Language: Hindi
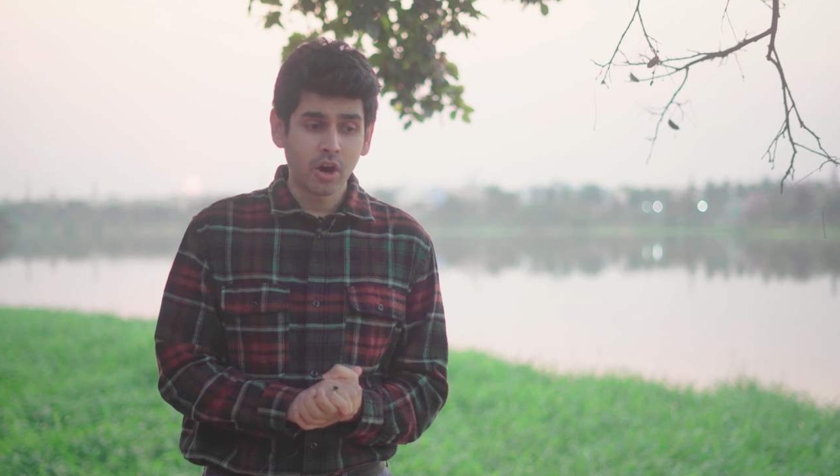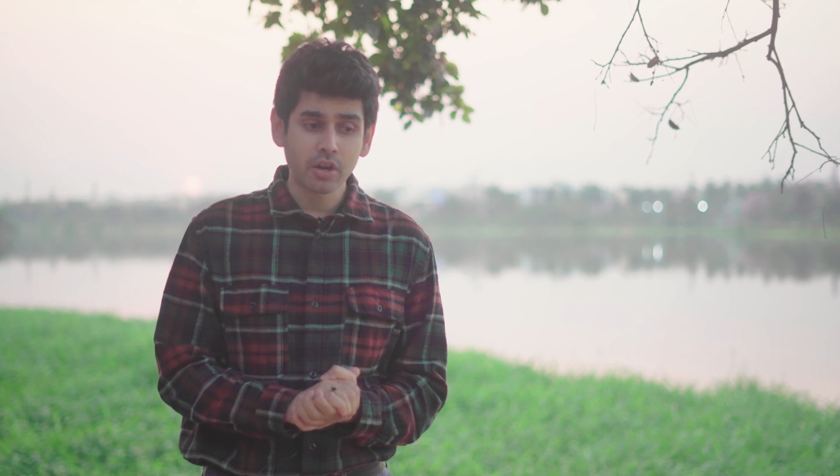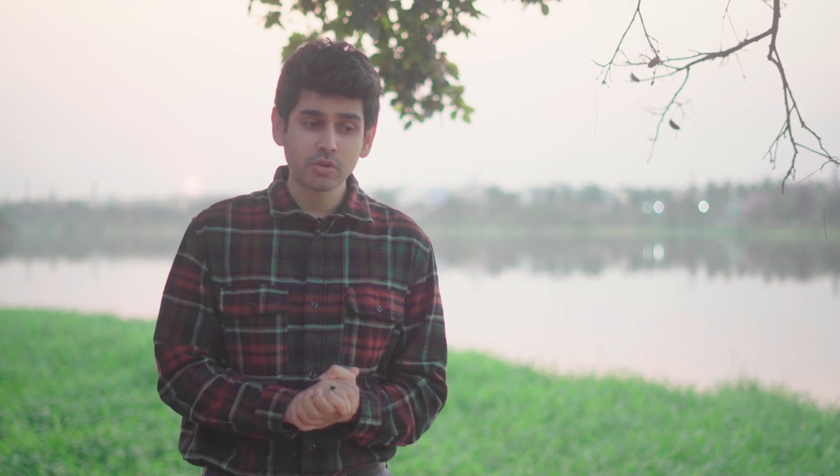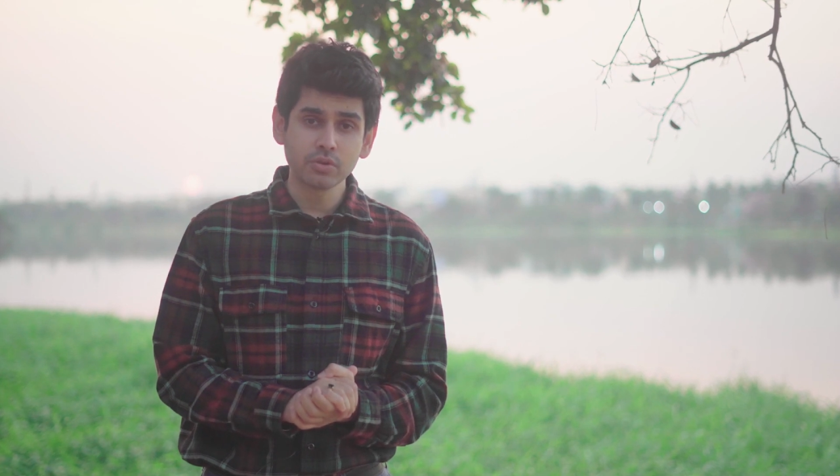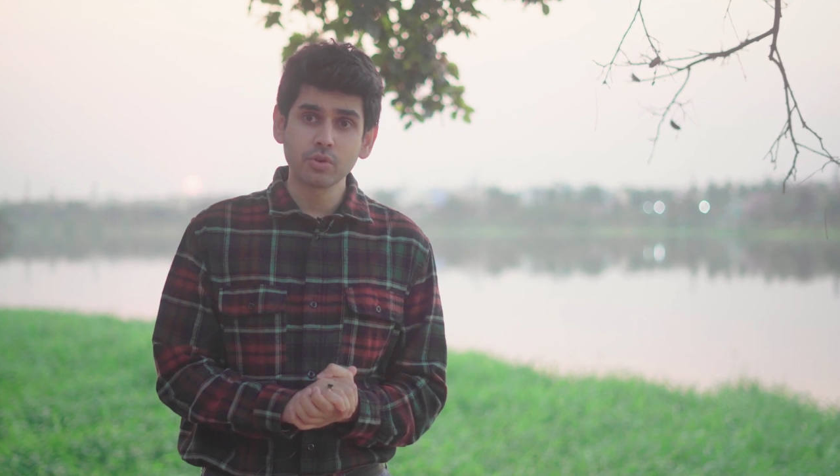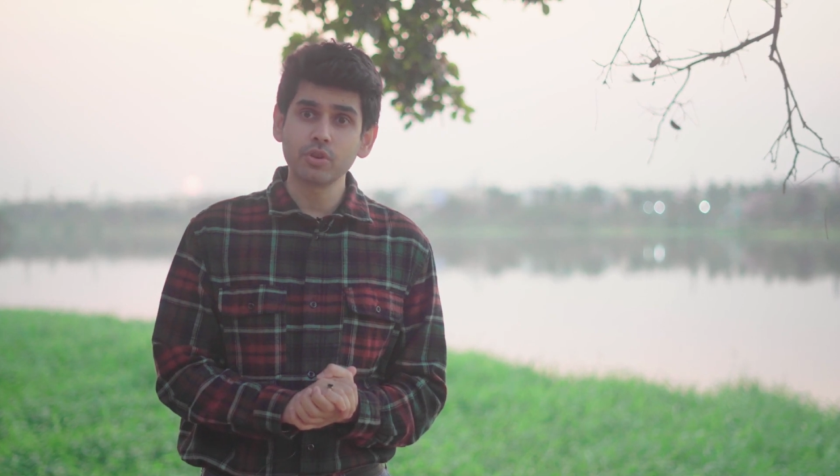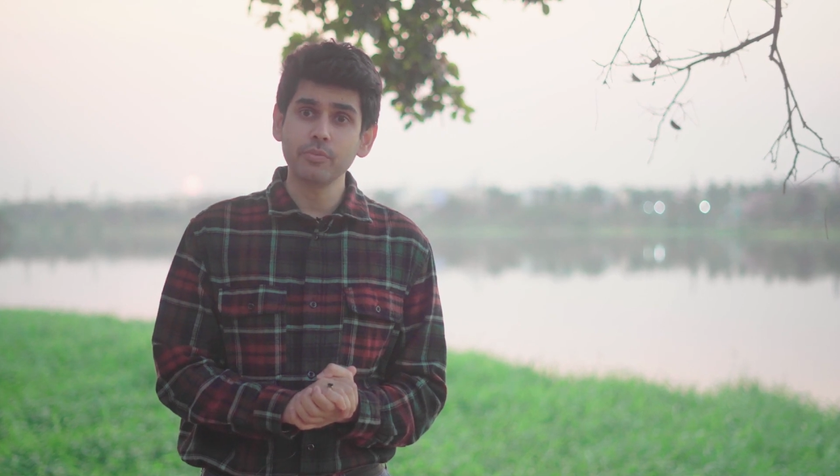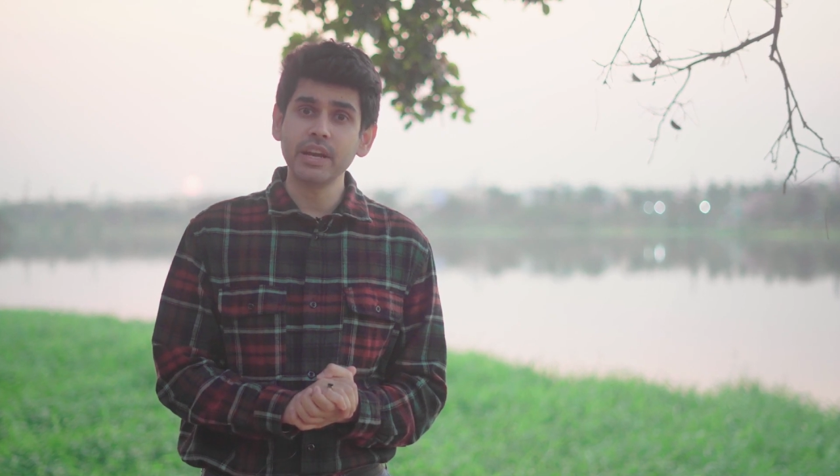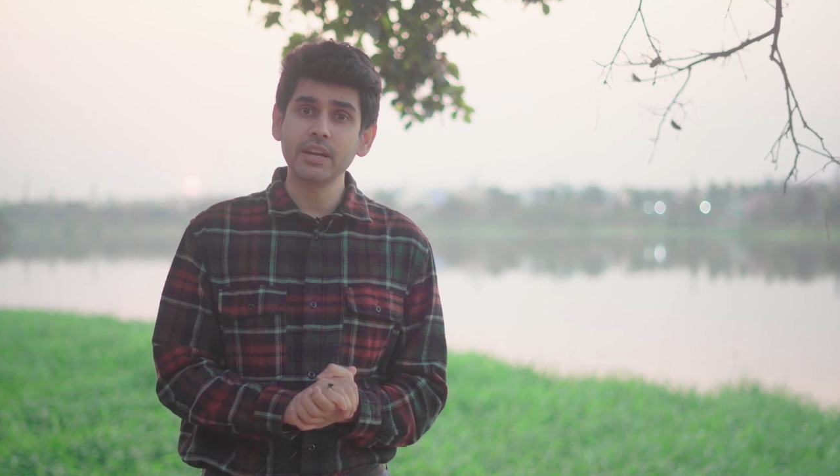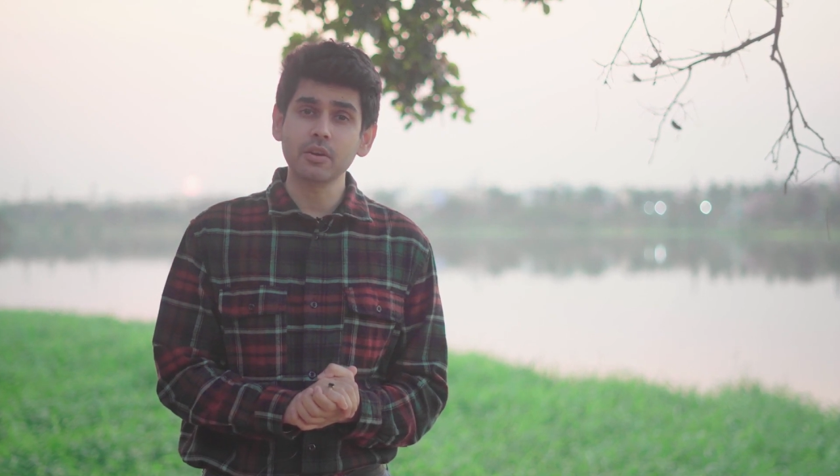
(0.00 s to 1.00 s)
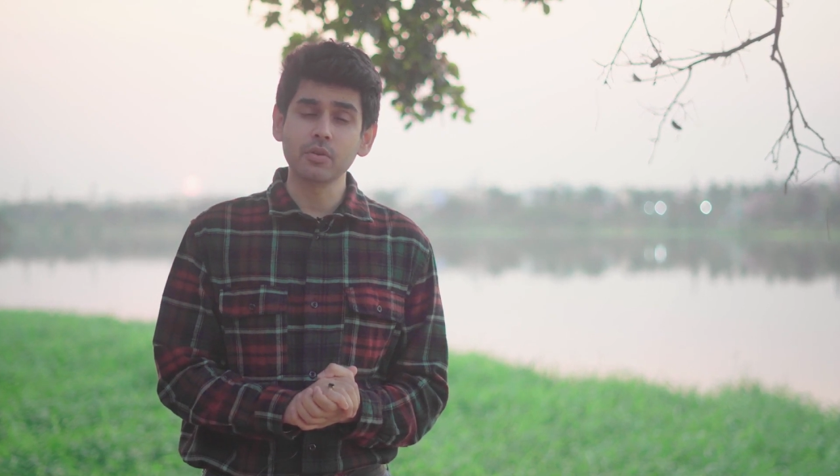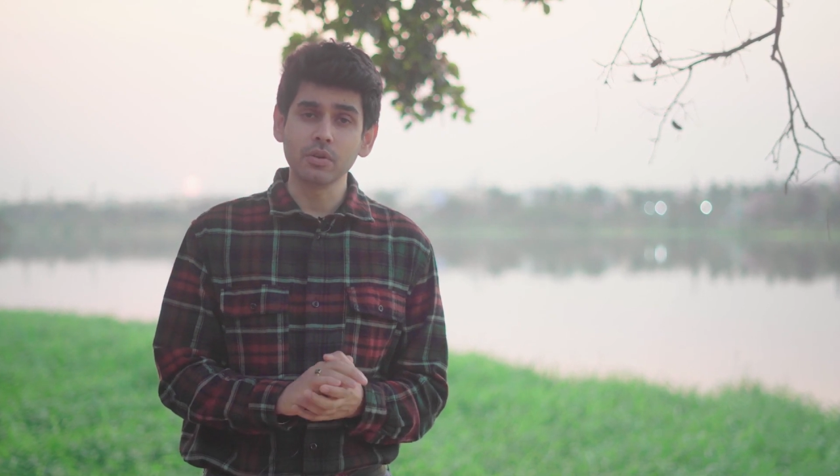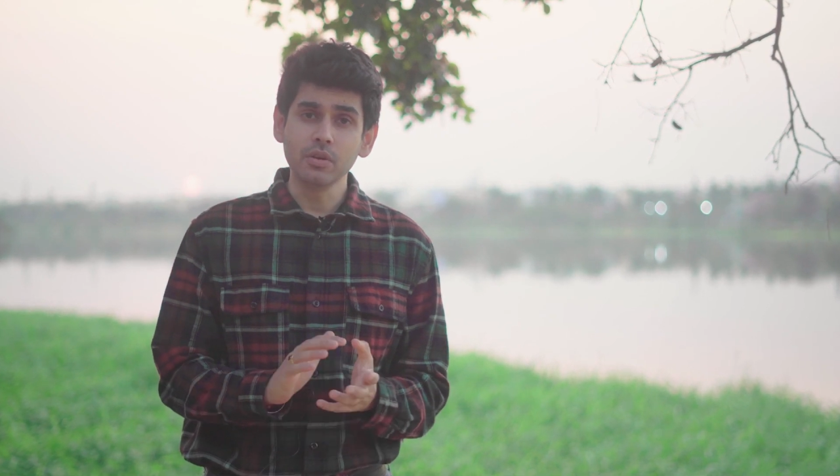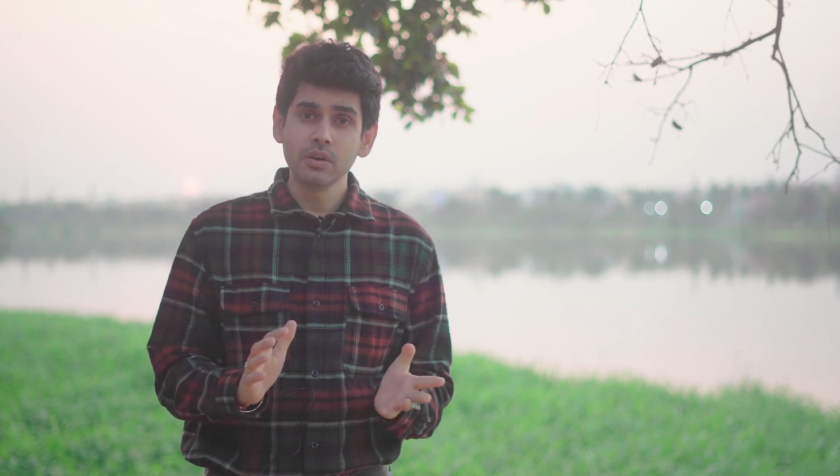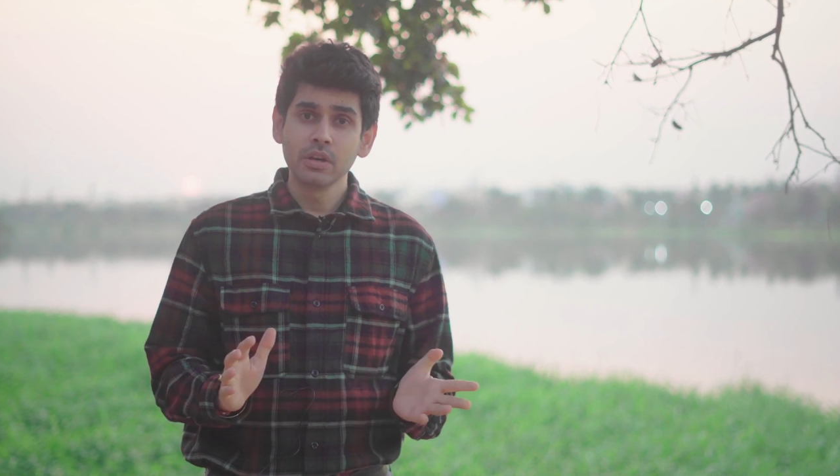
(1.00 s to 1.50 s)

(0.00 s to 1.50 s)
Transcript: और उन दोनों मेंढकों को